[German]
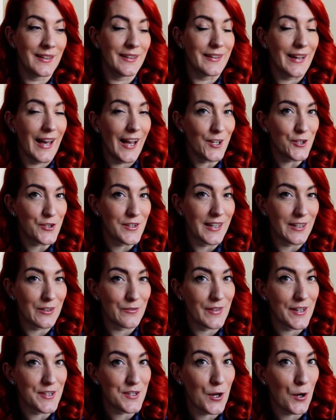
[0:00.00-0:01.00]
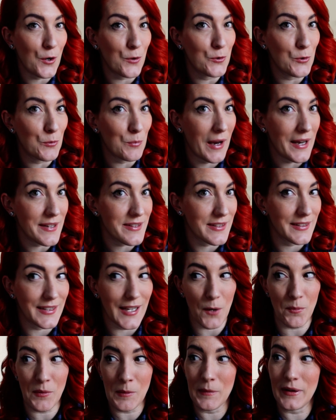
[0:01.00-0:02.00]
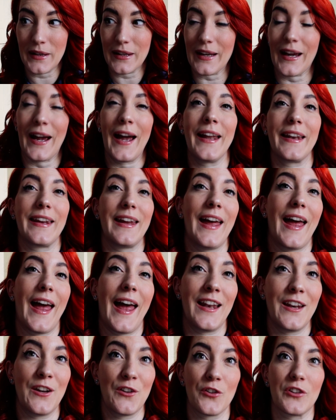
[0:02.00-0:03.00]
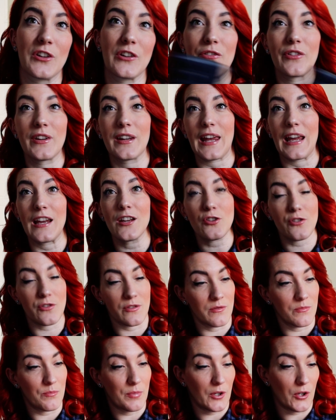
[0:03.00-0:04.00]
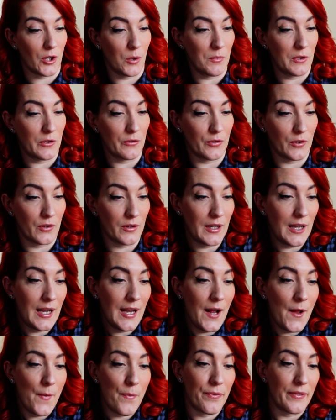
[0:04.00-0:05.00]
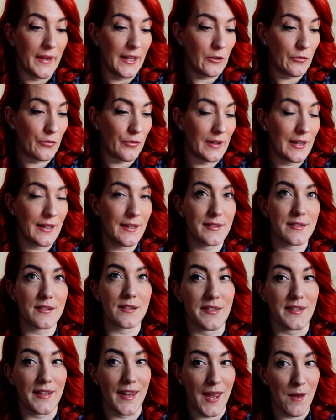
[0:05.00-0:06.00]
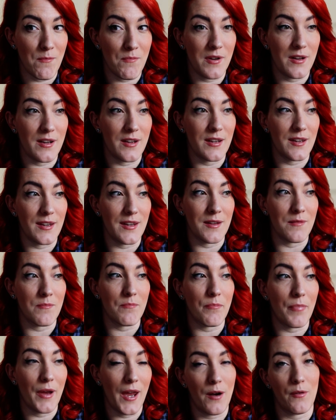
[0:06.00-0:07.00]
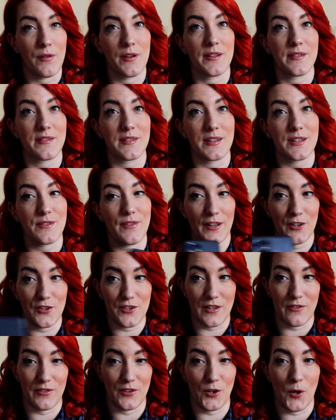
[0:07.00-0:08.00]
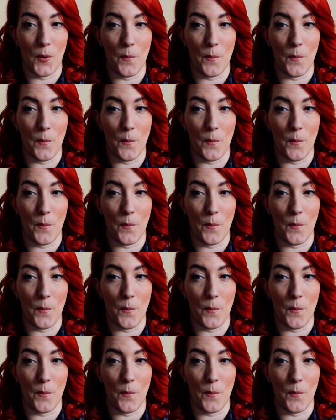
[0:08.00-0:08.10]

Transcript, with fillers: in den Tag starten, was auch gut passt. Ich habe nämlich gerade eine Notification bekommen von Netflix, dass Emily in Paris, die zweite Staffel